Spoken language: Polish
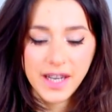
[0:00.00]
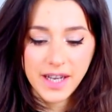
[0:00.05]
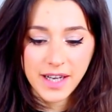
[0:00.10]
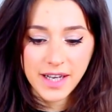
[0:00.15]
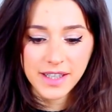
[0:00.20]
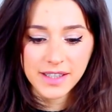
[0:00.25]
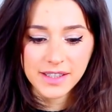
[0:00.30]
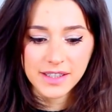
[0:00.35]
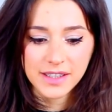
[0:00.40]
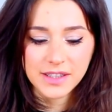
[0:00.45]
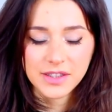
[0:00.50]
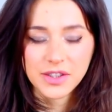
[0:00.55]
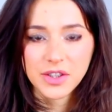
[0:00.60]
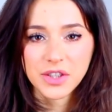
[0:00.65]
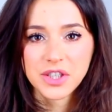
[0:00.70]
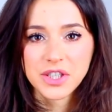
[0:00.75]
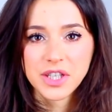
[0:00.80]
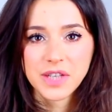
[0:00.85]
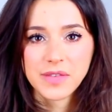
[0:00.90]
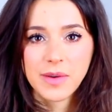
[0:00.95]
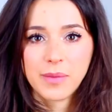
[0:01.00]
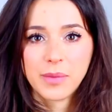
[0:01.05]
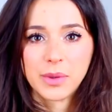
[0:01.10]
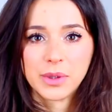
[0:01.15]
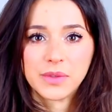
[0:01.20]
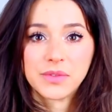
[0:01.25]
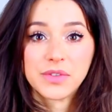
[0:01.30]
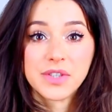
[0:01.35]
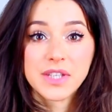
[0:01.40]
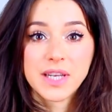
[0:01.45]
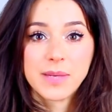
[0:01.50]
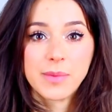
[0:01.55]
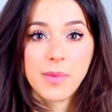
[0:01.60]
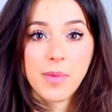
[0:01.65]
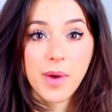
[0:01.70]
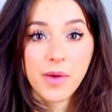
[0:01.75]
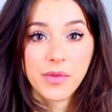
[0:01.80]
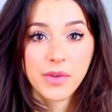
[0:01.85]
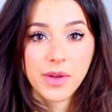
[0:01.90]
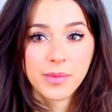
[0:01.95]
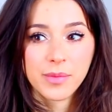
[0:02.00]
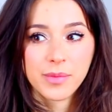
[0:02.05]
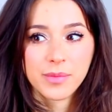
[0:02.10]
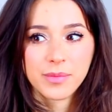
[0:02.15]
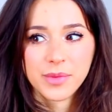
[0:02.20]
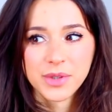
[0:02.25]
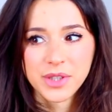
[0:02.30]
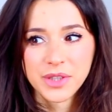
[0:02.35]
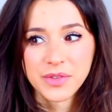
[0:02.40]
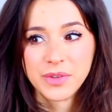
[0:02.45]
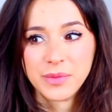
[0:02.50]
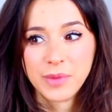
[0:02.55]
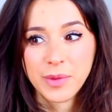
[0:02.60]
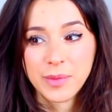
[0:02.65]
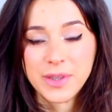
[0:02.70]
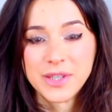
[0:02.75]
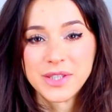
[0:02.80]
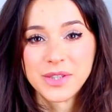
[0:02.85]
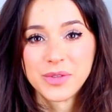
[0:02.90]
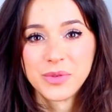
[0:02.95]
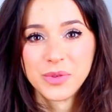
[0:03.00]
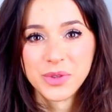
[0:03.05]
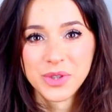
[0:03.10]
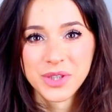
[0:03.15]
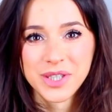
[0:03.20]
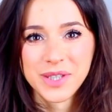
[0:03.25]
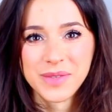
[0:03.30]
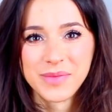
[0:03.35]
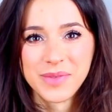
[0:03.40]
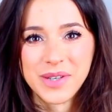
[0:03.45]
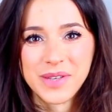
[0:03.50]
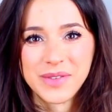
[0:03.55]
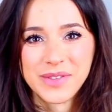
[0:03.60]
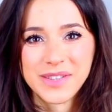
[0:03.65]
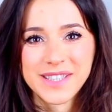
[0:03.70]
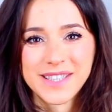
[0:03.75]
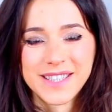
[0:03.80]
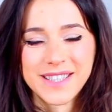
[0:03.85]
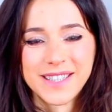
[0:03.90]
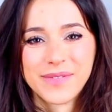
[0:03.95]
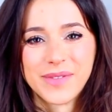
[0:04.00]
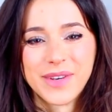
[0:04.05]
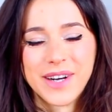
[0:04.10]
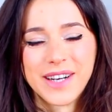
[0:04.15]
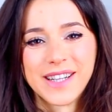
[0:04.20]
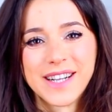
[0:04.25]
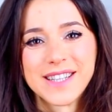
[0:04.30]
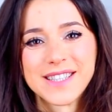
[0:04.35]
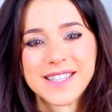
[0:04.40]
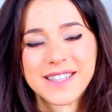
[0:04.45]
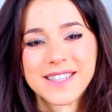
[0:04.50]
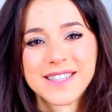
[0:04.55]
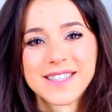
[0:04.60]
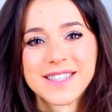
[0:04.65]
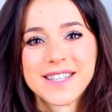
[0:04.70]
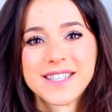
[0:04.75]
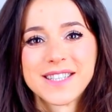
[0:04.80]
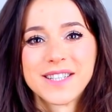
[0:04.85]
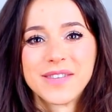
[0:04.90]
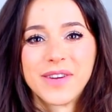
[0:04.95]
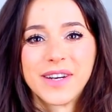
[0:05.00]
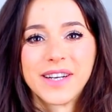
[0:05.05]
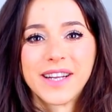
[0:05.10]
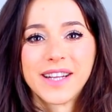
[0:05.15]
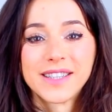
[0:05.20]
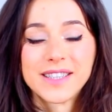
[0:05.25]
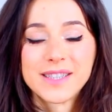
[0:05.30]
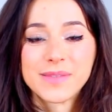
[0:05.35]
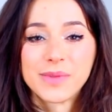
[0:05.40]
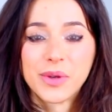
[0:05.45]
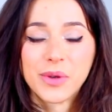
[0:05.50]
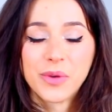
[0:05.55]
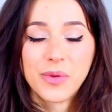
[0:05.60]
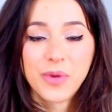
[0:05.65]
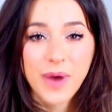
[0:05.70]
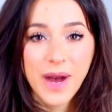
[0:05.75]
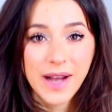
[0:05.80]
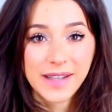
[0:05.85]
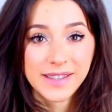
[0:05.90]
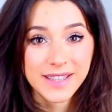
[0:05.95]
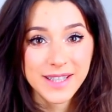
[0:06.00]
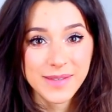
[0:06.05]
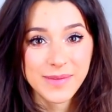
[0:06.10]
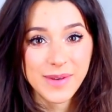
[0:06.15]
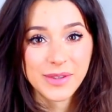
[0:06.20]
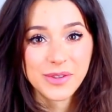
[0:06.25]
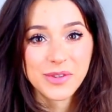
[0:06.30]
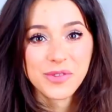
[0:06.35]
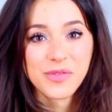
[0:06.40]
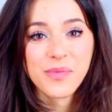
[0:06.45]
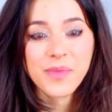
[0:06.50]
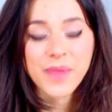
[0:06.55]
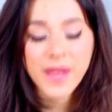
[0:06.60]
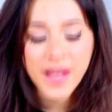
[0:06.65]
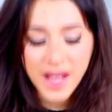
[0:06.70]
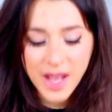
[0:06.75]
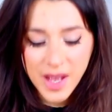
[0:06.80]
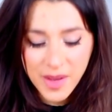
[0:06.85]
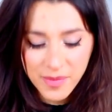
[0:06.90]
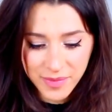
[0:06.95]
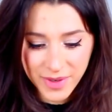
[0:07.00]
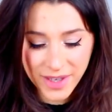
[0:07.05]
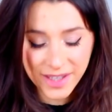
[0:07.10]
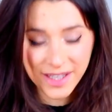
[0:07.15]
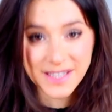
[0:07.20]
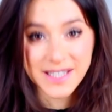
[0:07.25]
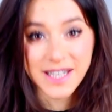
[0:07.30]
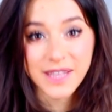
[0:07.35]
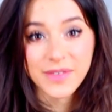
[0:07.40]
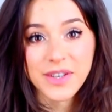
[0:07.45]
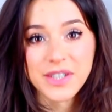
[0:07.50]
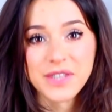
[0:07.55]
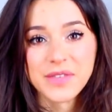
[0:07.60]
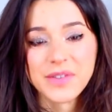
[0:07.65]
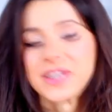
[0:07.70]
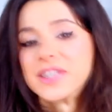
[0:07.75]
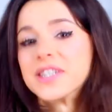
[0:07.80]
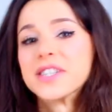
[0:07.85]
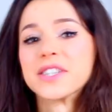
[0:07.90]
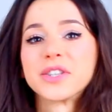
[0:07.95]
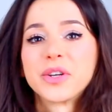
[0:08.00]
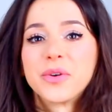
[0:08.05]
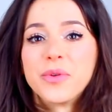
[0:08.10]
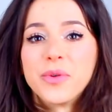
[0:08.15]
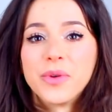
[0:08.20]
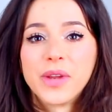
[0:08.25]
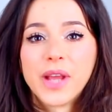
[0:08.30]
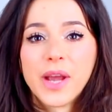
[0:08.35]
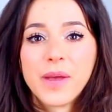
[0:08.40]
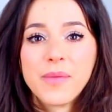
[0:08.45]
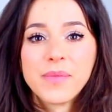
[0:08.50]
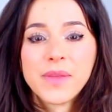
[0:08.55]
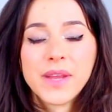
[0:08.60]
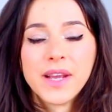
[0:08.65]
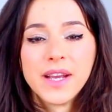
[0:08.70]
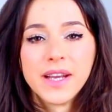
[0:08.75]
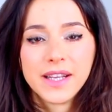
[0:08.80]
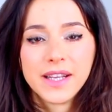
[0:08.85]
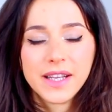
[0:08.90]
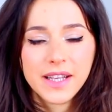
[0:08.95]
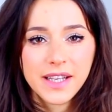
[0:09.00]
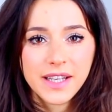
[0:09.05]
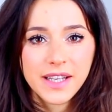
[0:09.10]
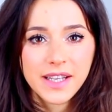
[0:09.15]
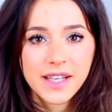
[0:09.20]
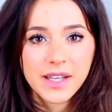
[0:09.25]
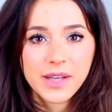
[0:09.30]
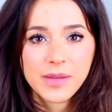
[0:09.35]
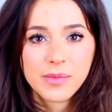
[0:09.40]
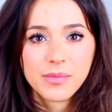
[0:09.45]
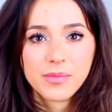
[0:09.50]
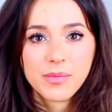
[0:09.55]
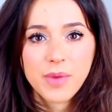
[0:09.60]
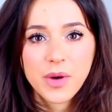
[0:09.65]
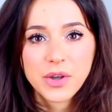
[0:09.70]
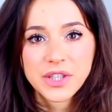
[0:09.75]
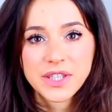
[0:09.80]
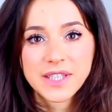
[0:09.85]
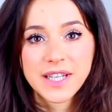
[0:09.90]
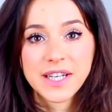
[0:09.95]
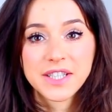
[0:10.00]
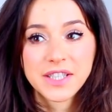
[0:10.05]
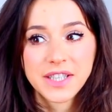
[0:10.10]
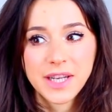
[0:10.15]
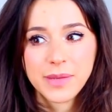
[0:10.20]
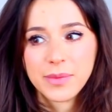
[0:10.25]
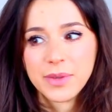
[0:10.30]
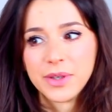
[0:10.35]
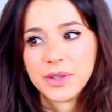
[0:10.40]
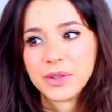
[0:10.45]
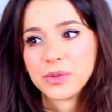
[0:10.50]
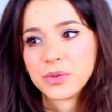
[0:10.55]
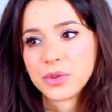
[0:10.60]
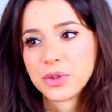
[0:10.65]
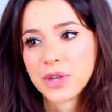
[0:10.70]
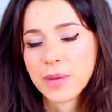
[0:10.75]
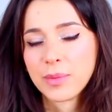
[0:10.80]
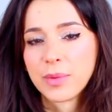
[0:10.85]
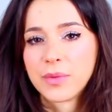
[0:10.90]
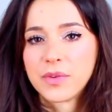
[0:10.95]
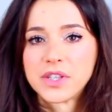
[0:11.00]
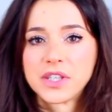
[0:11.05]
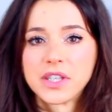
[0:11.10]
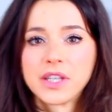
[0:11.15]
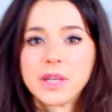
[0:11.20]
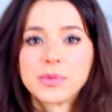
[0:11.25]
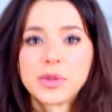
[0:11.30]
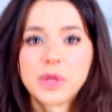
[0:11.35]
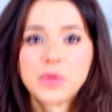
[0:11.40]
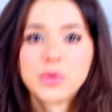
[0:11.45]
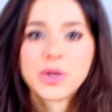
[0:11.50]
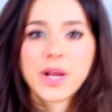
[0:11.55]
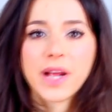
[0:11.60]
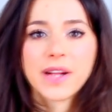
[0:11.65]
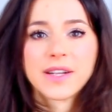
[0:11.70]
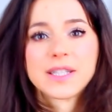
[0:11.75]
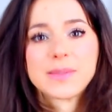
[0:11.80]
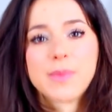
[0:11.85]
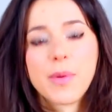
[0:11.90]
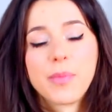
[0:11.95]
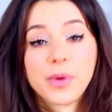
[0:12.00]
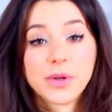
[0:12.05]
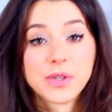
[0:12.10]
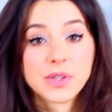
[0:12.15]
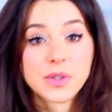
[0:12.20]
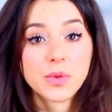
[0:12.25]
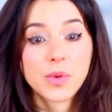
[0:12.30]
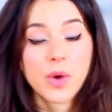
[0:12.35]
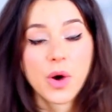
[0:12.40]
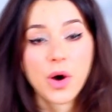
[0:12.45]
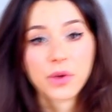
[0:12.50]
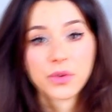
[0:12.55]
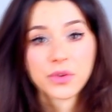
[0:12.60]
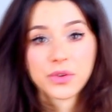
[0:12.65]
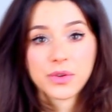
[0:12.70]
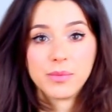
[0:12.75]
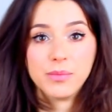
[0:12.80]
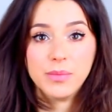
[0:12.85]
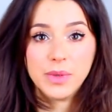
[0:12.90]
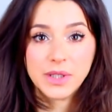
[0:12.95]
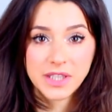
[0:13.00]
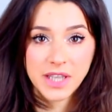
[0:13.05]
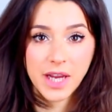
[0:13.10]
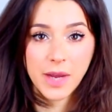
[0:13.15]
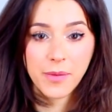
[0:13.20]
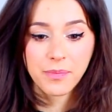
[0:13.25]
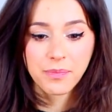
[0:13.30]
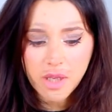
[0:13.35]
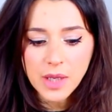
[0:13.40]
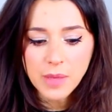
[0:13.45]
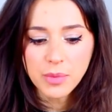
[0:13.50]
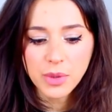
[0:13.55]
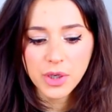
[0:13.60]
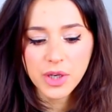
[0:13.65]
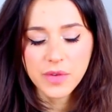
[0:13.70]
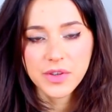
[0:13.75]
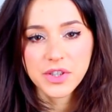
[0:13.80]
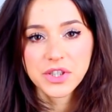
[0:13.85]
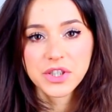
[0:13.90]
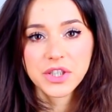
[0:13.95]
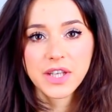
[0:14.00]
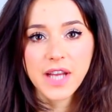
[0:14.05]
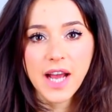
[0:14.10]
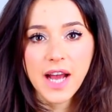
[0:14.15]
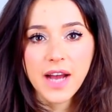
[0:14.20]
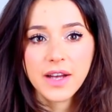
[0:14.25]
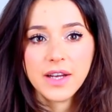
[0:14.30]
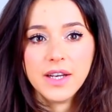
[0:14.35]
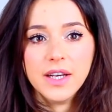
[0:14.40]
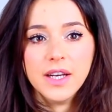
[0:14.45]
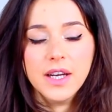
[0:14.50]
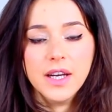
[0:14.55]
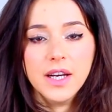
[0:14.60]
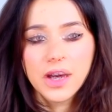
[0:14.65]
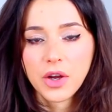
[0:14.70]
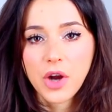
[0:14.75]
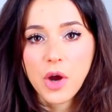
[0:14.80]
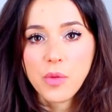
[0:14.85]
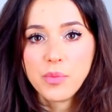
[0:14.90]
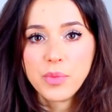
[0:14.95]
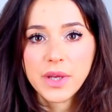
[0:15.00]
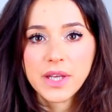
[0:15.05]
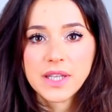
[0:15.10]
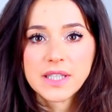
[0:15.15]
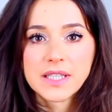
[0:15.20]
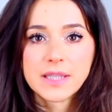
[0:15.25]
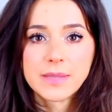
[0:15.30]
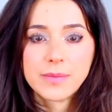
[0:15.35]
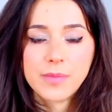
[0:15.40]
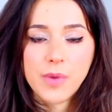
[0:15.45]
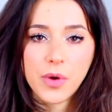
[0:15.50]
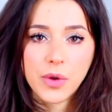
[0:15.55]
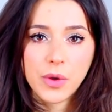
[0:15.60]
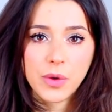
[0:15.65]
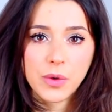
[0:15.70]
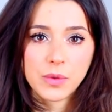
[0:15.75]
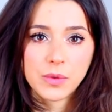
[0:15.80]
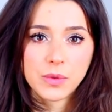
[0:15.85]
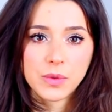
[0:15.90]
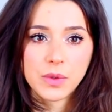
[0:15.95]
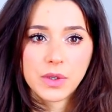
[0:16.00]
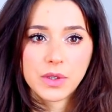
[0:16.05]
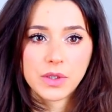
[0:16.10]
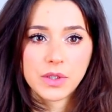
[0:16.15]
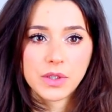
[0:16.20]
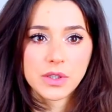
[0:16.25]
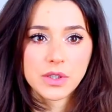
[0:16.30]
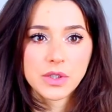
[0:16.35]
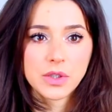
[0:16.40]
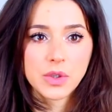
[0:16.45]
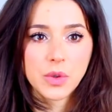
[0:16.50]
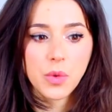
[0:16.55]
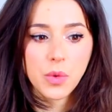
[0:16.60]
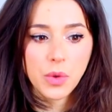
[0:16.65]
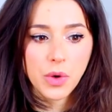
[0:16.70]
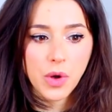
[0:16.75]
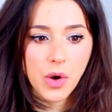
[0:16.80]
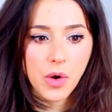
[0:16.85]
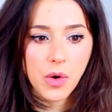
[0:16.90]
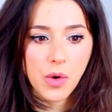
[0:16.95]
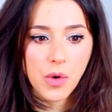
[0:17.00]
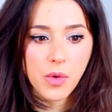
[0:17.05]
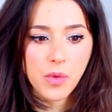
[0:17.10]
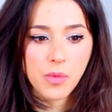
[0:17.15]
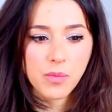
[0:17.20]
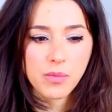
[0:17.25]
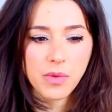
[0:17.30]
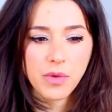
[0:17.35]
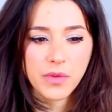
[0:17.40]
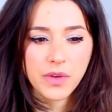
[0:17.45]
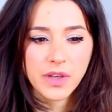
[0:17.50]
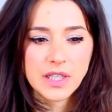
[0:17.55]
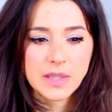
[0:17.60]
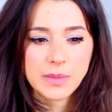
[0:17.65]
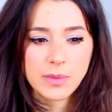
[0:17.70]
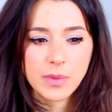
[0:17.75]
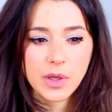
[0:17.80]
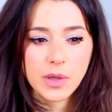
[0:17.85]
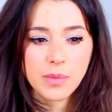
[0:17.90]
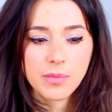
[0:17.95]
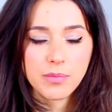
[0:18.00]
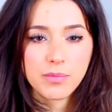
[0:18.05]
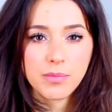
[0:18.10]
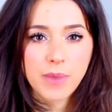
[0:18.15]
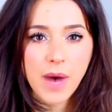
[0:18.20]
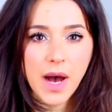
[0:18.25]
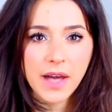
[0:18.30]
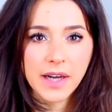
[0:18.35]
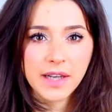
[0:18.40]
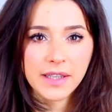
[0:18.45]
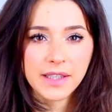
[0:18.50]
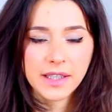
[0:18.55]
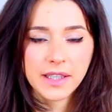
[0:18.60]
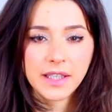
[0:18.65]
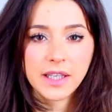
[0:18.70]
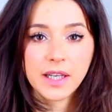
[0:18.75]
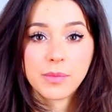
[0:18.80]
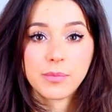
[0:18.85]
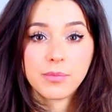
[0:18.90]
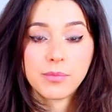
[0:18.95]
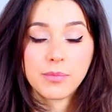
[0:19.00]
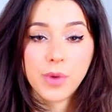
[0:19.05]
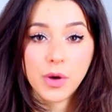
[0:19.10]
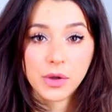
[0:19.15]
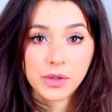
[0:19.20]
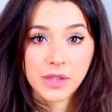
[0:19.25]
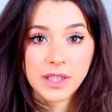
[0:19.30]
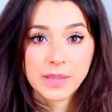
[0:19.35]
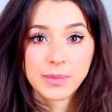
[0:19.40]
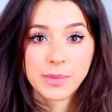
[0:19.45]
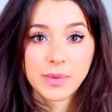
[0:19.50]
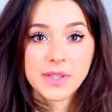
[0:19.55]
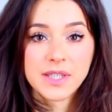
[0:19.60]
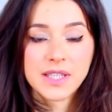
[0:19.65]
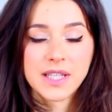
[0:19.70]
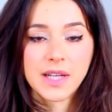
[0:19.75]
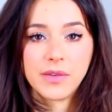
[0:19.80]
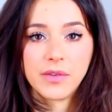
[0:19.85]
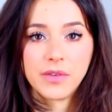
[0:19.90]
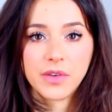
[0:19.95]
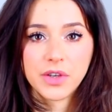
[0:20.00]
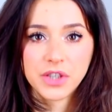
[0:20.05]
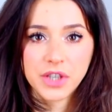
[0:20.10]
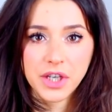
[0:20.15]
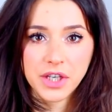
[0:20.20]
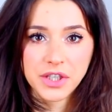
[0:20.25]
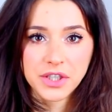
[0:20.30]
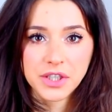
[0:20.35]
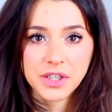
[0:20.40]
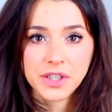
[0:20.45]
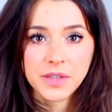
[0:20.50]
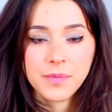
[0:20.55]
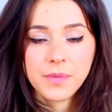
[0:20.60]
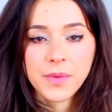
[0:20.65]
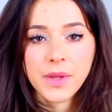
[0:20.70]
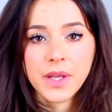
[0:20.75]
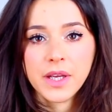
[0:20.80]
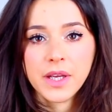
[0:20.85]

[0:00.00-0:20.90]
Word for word: e, i troszeczkę Wam o tym wszystkim opowiem. Może filmik będzie dłuższy, ponieważ e, pielęgnacja to jest zdecydowanie jeden z moich ukochanych tematów, pielęgnacja twarzy właśnie szczególnie i może zaczniemy już jakby wiecie, nie przedłużając po prostu od mycia. Ponieważ ja robię z moją e, skórą powiedzmy parę takich ponadpodstawowych rzeczy,